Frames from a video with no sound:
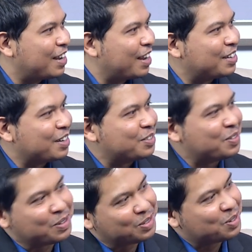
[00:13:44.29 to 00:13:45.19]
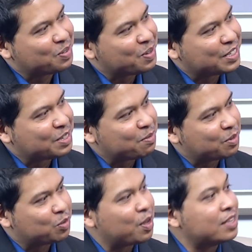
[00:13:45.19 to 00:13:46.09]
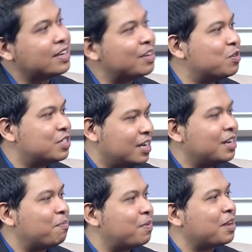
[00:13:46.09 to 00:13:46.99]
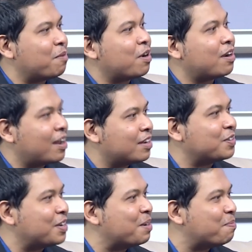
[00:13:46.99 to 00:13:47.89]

একটা সংযোগ রয়েছে এবং দুই হাজার একুশ সালে আপনাকে আমরা রাঙা সকালে